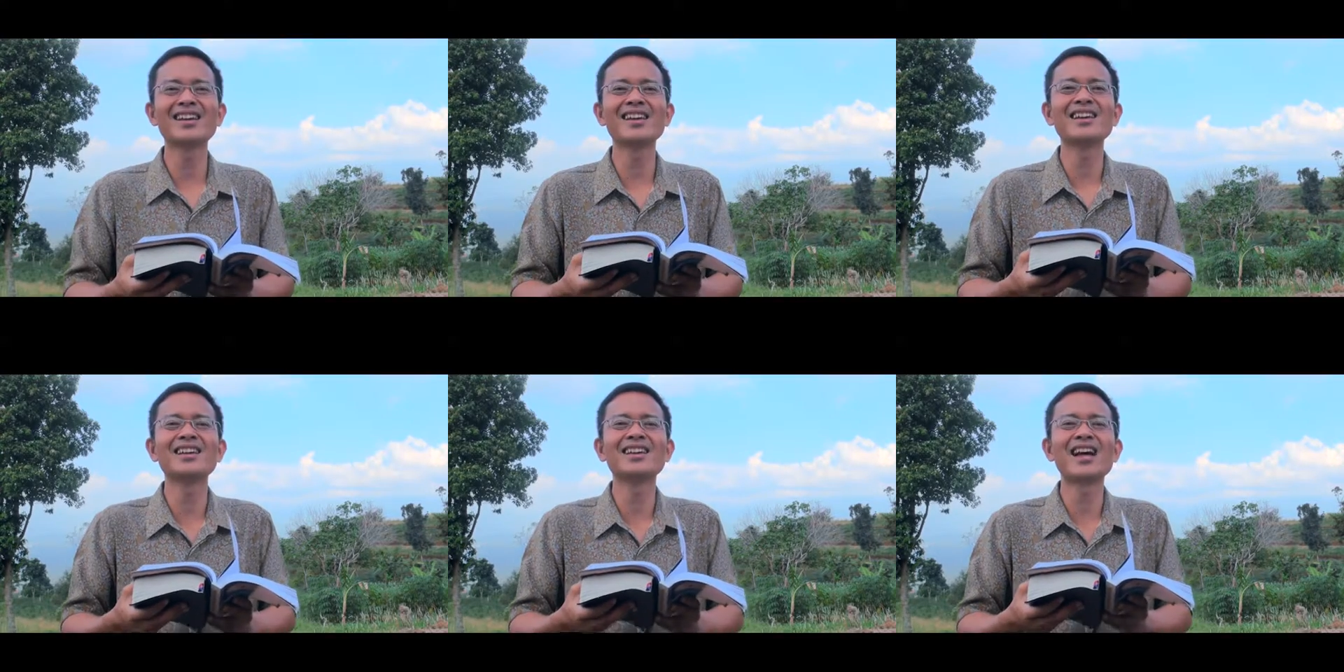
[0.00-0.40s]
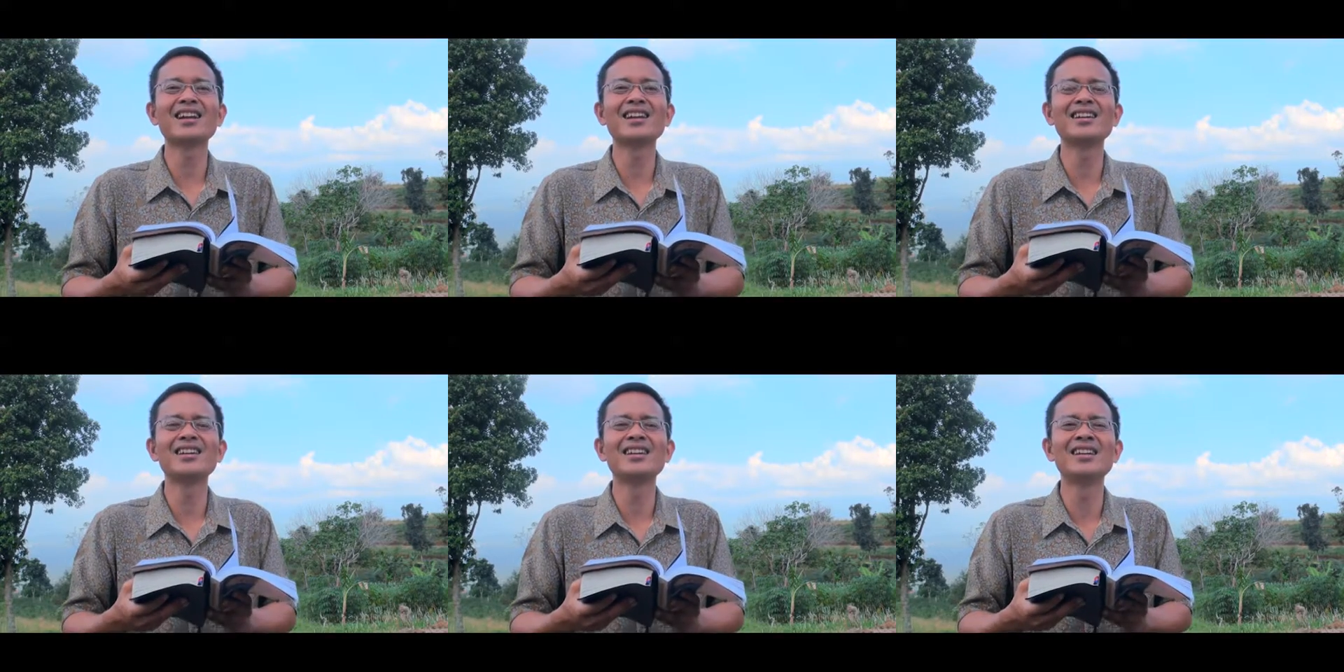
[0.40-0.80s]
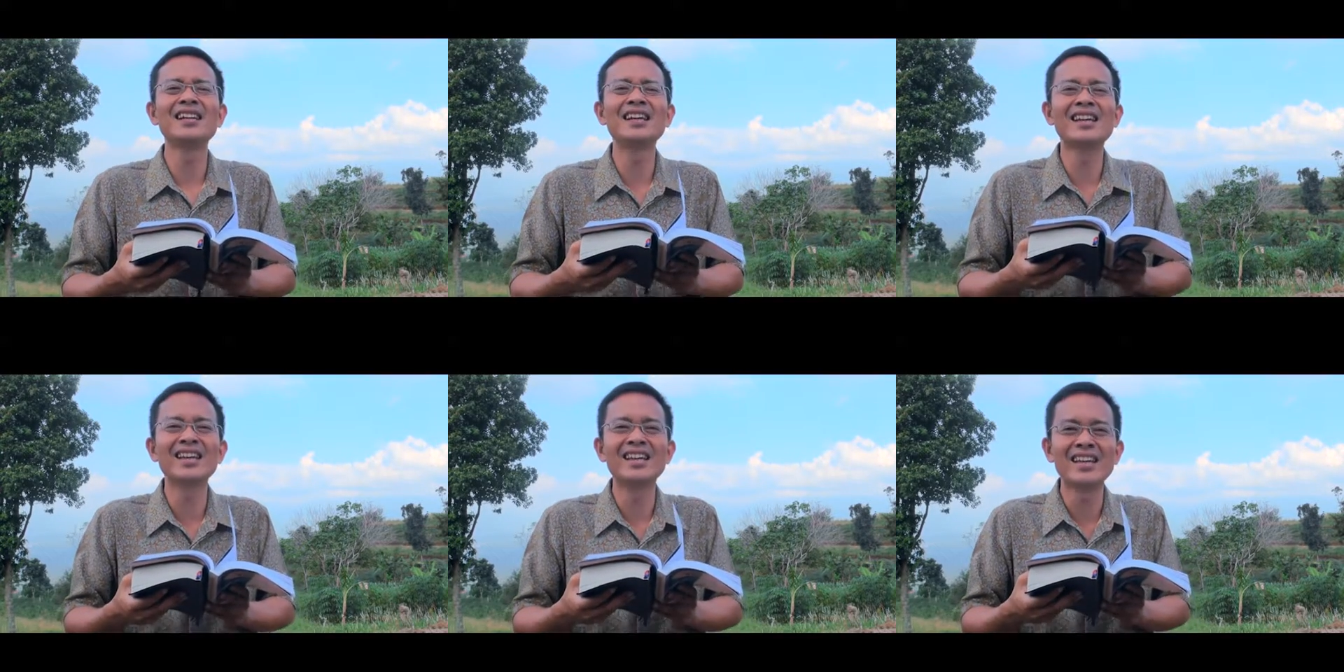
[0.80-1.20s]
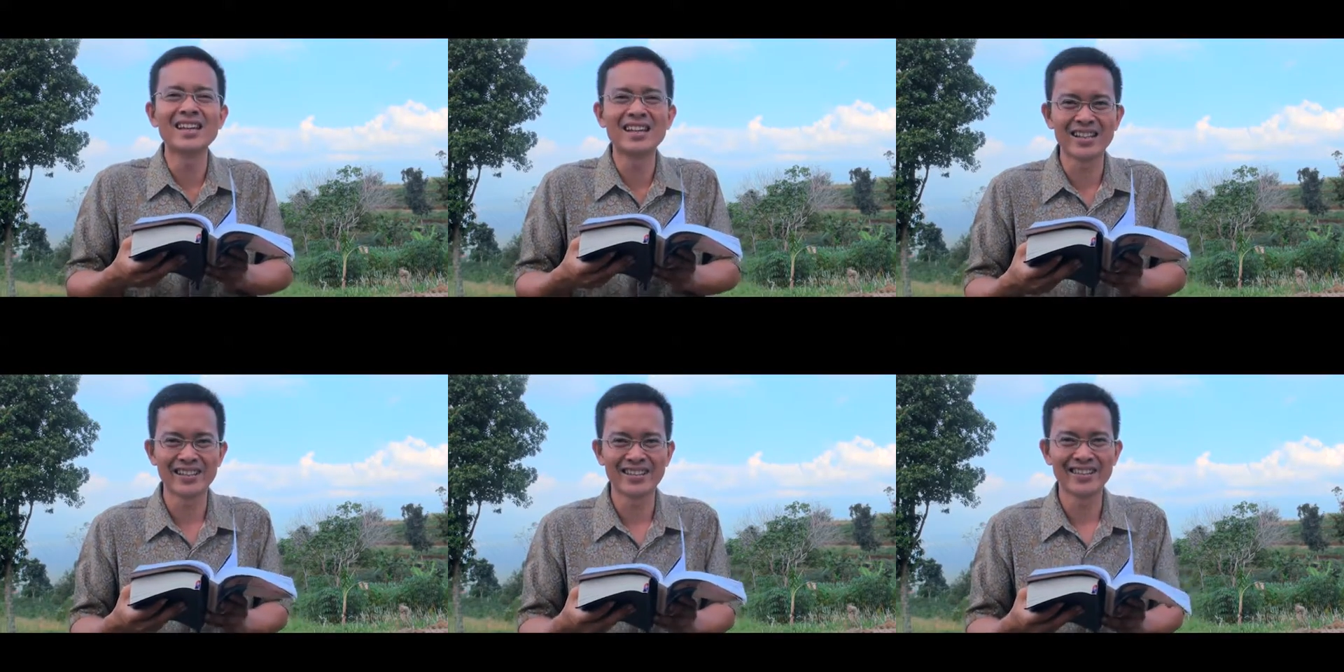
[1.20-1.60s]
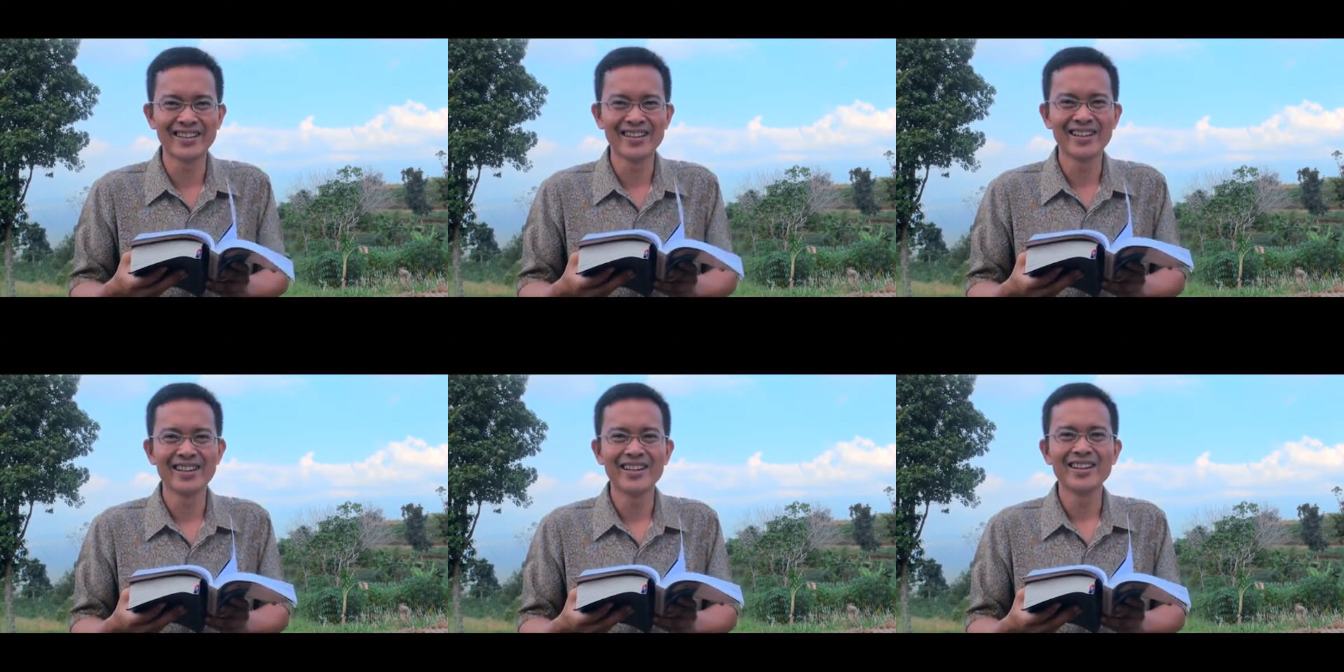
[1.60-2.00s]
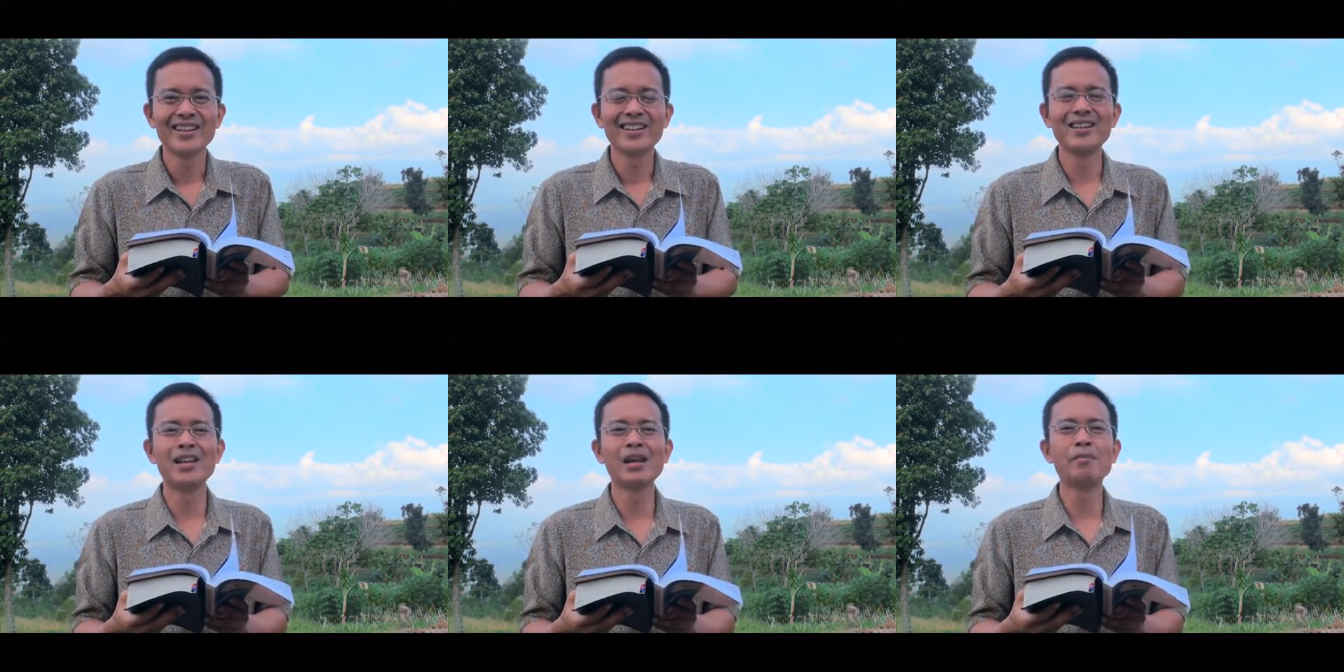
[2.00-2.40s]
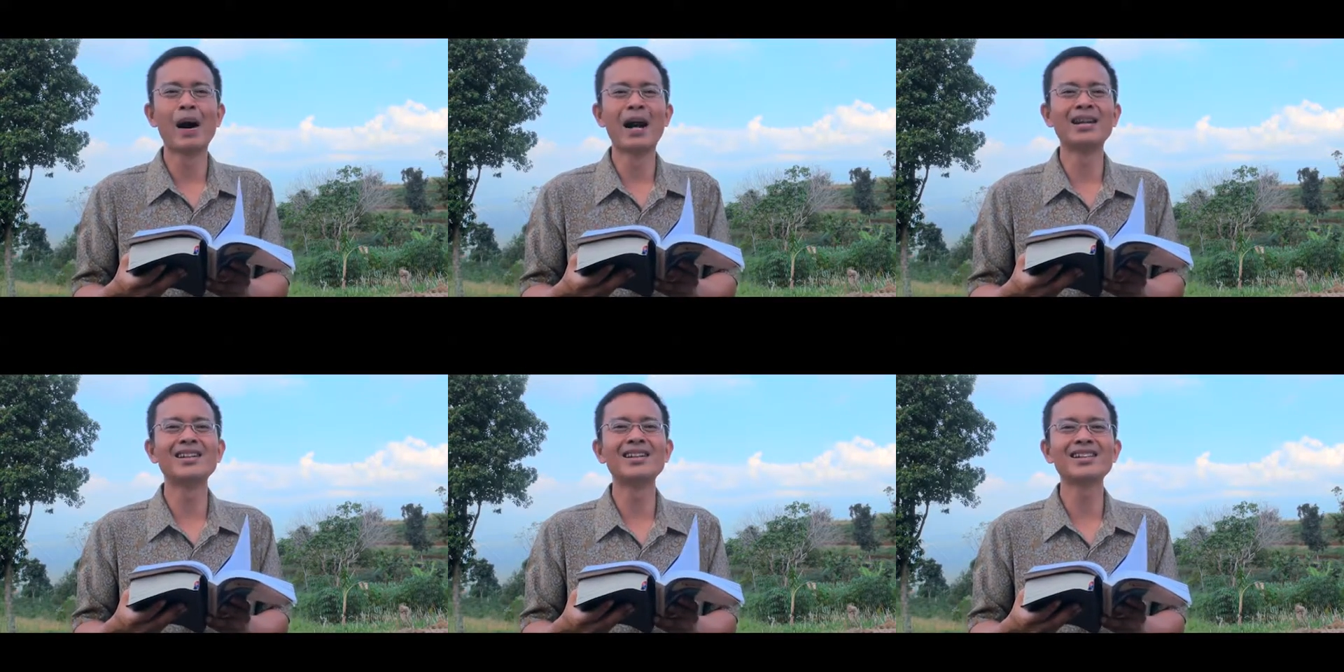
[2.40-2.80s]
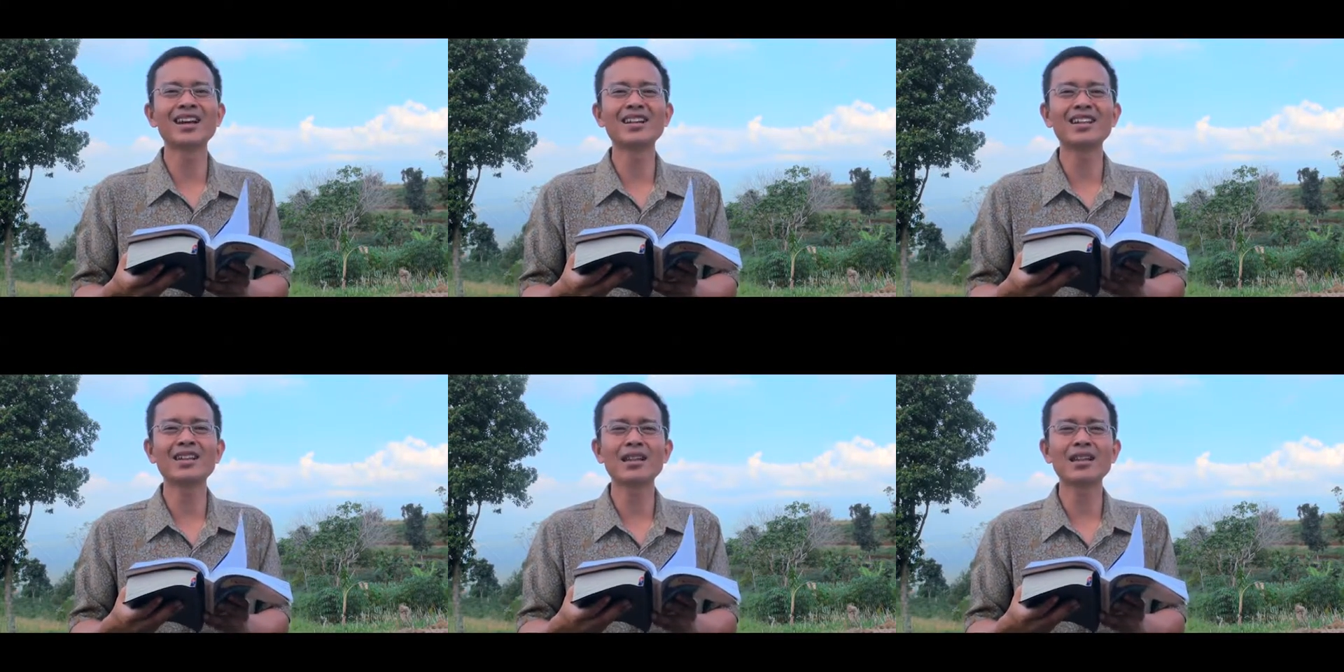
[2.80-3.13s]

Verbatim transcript: keinginan diri ini dibandingkan